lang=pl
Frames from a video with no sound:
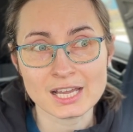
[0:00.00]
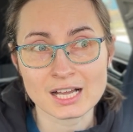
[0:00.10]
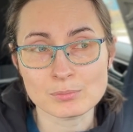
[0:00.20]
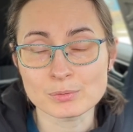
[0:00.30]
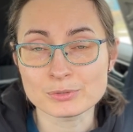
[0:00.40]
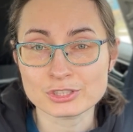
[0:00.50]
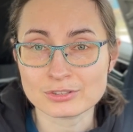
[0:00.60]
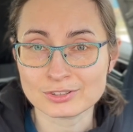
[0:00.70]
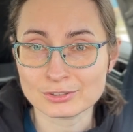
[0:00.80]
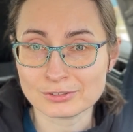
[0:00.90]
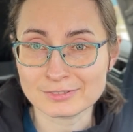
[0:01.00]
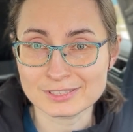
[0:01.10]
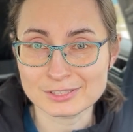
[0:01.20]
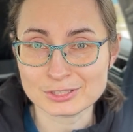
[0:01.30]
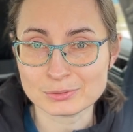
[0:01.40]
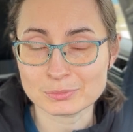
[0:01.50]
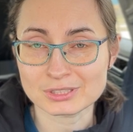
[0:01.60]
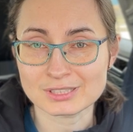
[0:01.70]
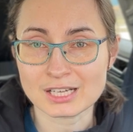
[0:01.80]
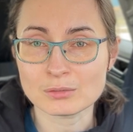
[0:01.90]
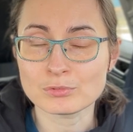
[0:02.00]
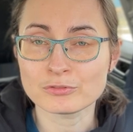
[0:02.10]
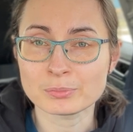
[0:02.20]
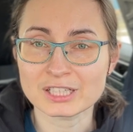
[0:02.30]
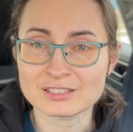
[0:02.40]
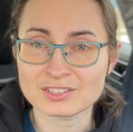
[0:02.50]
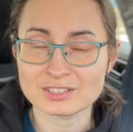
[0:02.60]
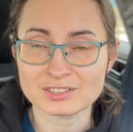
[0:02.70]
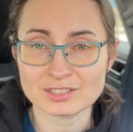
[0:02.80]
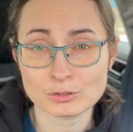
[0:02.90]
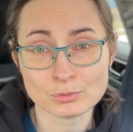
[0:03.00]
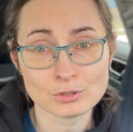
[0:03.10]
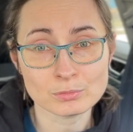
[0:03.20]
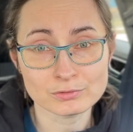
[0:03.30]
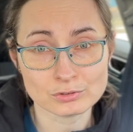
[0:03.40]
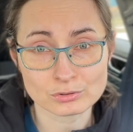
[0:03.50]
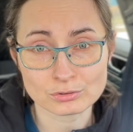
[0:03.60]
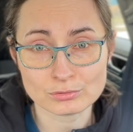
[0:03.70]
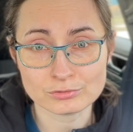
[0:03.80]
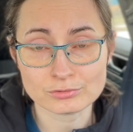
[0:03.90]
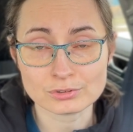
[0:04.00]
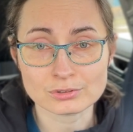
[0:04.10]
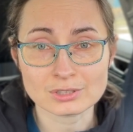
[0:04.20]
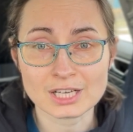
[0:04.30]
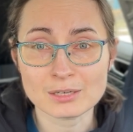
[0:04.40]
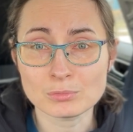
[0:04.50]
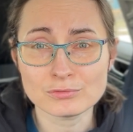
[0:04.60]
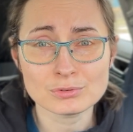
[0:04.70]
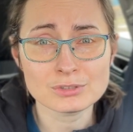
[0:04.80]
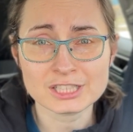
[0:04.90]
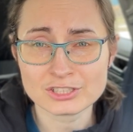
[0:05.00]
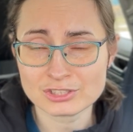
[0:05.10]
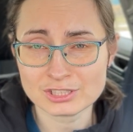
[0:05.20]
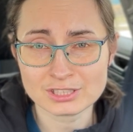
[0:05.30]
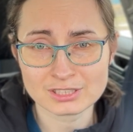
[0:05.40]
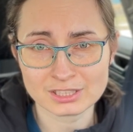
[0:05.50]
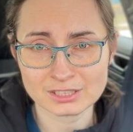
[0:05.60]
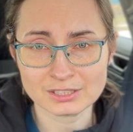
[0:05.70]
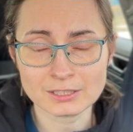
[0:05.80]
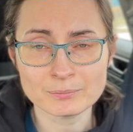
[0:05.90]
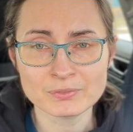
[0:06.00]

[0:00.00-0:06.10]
albo my się rozchorowaliśmy, albo w pracy jest natłok obowiązków, albo w ogóle jakieś inne tragedie,